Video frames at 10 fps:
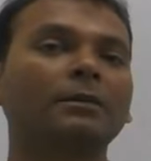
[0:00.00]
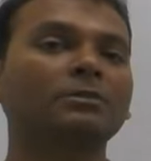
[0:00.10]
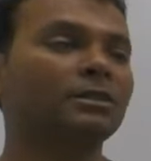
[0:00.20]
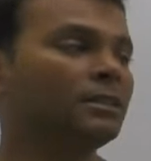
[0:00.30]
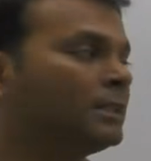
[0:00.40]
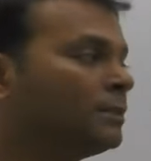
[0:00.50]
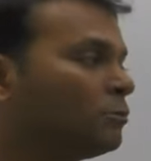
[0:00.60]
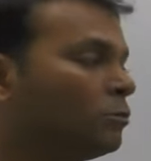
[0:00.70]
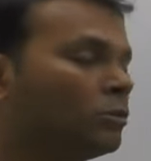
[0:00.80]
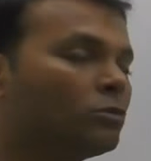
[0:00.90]
आप इस
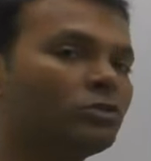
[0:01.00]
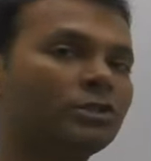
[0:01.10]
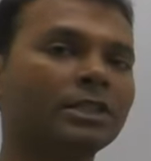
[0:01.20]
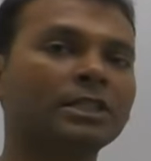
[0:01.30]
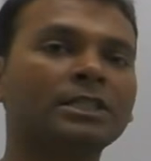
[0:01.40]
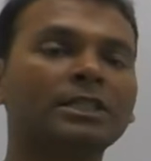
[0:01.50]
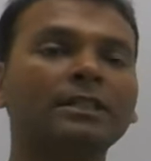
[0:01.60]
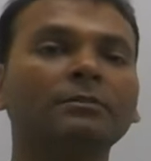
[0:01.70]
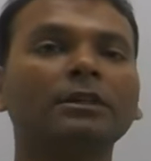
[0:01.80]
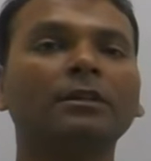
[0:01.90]
कोड को
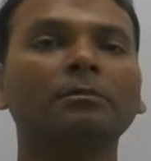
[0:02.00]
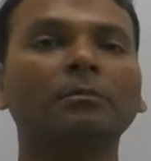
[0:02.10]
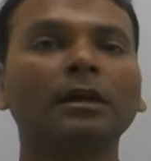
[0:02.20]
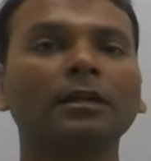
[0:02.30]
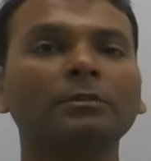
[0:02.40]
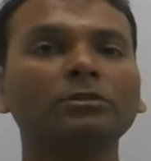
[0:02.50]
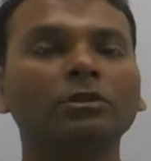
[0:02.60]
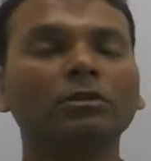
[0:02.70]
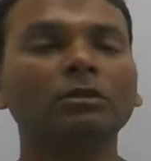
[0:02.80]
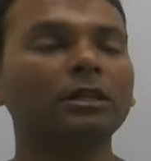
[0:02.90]
16 बिट कंपाइलर में यूज
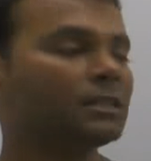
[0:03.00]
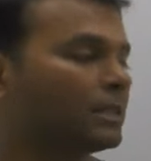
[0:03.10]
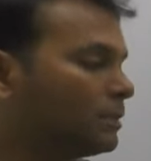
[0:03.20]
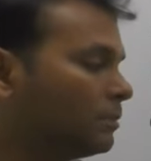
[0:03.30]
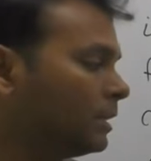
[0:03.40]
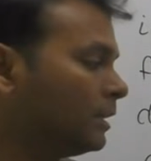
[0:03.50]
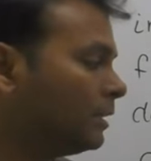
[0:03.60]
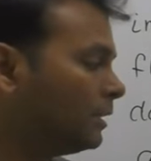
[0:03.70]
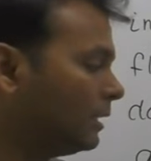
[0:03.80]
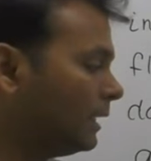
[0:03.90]
करोगे तो इस केस में
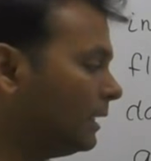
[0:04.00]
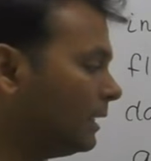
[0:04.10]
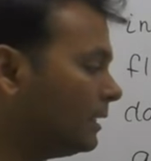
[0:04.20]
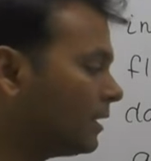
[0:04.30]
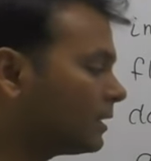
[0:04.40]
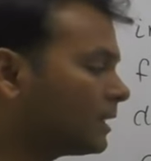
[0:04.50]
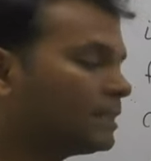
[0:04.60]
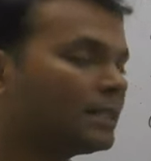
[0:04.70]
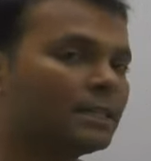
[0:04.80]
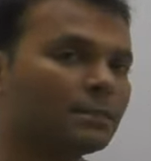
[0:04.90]
इंटीरियर का
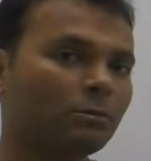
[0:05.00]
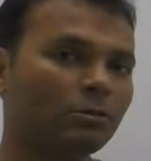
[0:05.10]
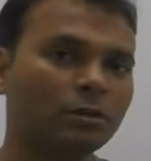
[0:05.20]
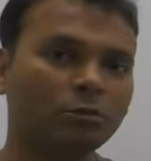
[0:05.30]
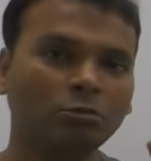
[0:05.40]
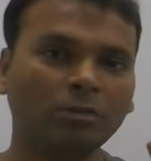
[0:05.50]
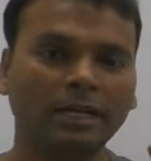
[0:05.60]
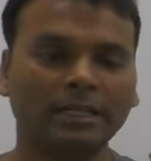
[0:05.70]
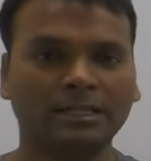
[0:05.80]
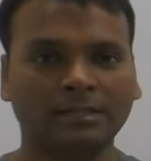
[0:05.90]
साइज क्या डिस्प्ले होगा टू
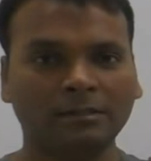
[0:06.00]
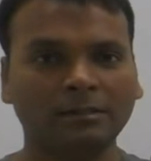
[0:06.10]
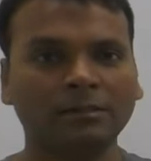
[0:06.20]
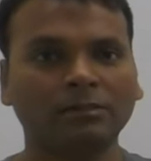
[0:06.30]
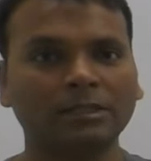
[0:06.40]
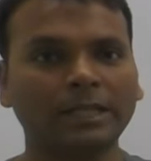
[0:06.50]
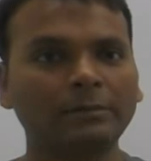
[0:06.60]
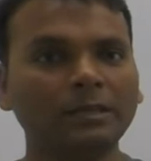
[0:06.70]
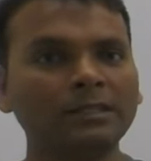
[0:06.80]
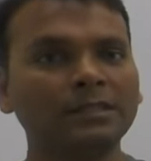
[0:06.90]
बाइट्स
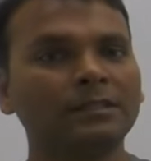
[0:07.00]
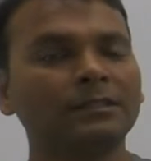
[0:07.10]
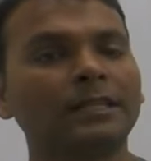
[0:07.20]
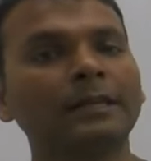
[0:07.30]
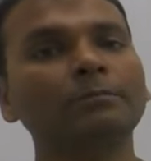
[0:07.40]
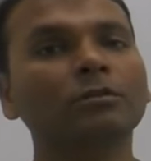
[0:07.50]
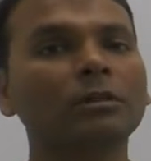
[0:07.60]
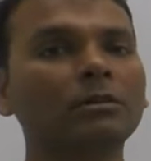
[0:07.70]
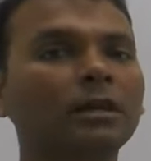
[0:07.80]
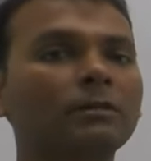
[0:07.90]
सेम एस सेम
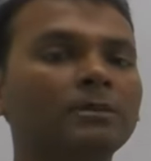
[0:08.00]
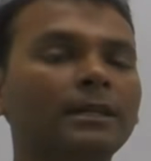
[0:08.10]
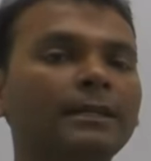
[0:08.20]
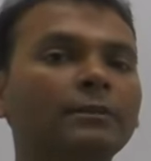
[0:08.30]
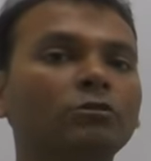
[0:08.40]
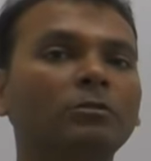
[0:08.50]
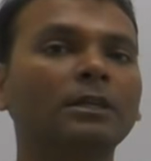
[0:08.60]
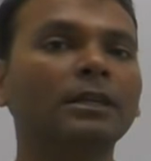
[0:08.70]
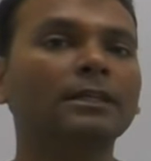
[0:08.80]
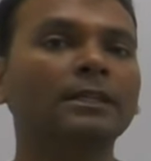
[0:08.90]
प्रोग्राम अगर आप 32
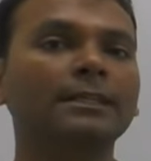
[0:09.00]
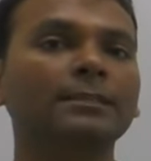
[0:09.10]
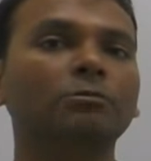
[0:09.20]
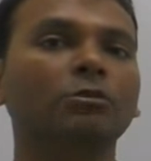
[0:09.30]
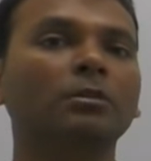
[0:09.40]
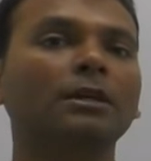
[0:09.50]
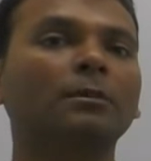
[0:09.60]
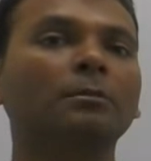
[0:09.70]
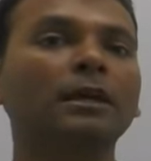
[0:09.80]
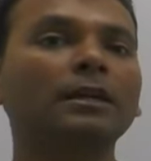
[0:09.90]
बिट या 64 बिट
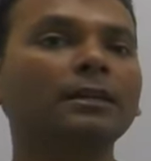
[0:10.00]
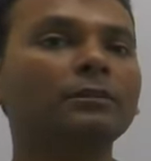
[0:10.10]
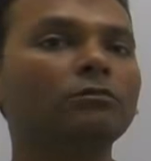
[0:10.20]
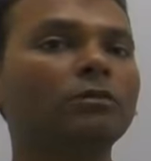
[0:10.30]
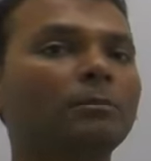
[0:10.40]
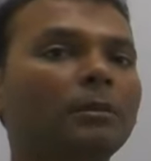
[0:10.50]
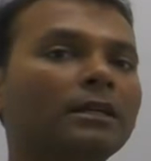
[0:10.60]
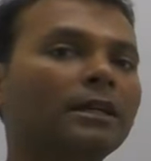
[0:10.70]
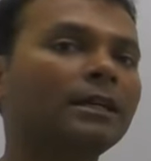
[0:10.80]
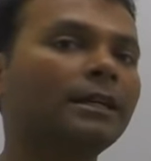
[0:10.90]
कंपाइलर के थ्रू
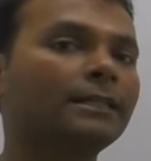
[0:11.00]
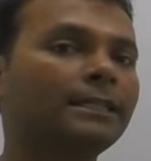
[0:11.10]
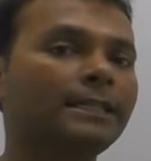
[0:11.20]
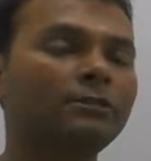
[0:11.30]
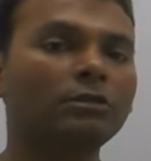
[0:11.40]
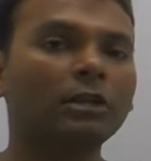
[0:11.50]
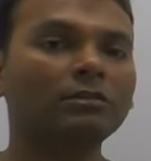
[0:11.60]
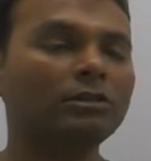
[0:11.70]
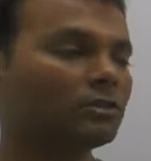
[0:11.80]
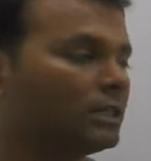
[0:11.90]
कंपाइल करके एग्जीक्यूट
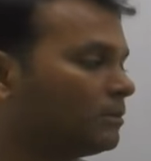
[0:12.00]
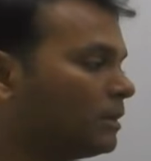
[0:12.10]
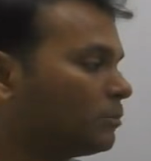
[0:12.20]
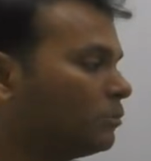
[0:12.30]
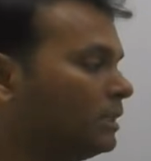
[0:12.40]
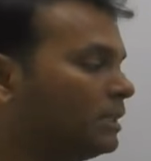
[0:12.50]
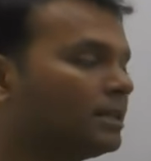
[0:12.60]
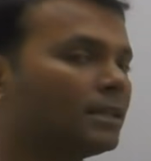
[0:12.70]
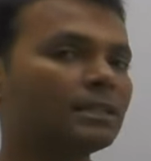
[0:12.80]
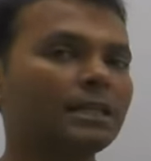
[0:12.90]
कराओ इस केस में आपको
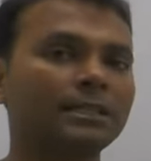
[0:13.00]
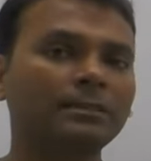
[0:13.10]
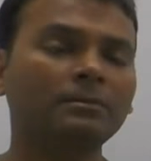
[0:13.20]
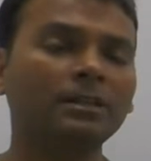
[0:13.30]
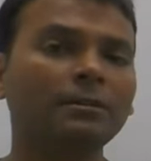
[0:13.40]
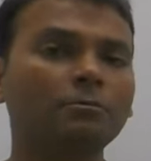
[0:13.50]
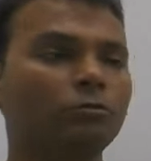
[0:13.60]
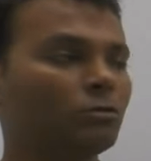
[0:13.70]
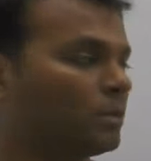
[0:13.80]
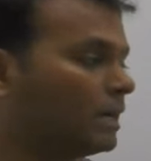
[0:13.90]
इंटीजर का साइज क्या मिलेगा
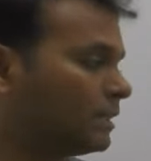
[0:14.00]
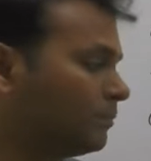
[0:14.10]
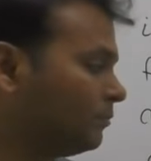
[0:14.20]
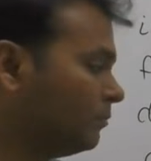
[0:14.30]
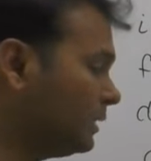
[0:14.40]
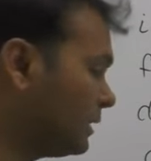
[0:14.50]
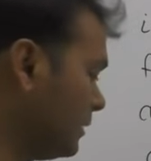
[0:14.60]
फोर बाइट्स इस